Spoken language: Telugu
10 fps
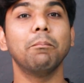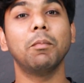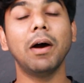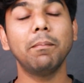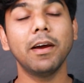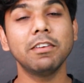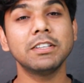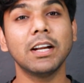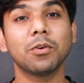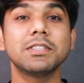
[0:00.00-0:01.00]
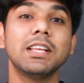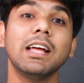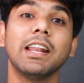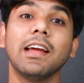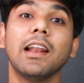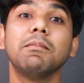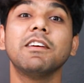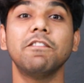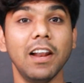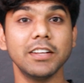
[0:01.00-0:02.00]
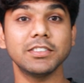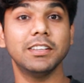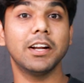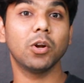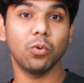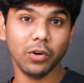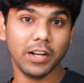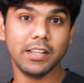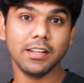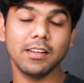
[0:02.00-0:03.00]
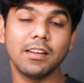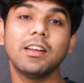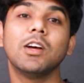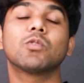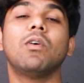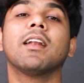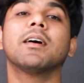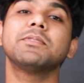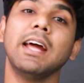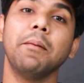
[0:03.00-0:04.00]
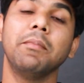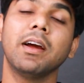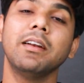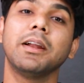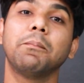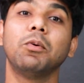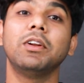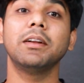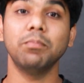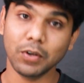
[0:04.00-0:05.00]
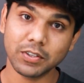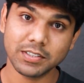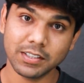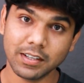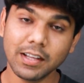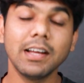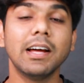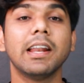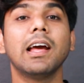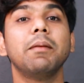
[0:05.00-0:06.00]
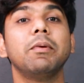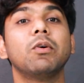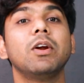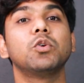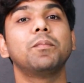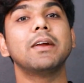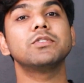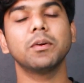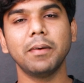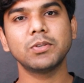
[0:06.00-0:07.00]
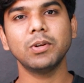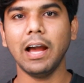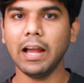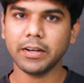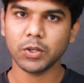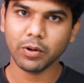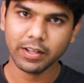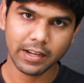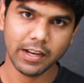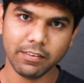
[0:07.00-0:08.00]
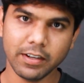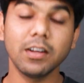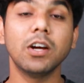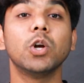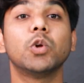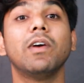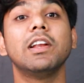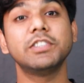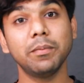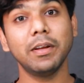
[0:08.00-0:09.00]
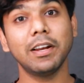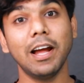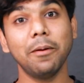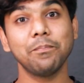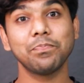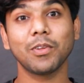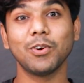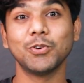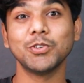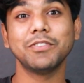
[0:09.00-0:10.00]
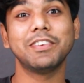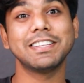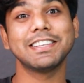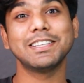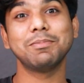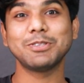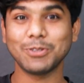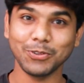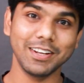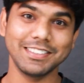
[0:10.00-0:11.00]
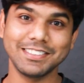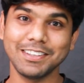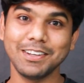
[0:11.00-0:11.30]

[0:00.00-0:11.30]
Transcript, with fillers: మొబైల్ పేరు విషయానికి వస్తే రియల్మీ ఫ్లాష్ దాంట్లో ఉండేది క్వాల్కమ్ స్నాప్డ్రాగన్ ట్రిపుల్ ఎయిట్ ప్రాసెసర్ రియల్మీ వై టూ పాయింట్ జీరో బేస్డ్ ఆండ్రాయిడ్ ఎలెవెన్ ట్వెల్వ్ జీబీ ర్యామ్ టూ ఫిఫ్టీ సిక్స్ జీబీ స్టోరేజ్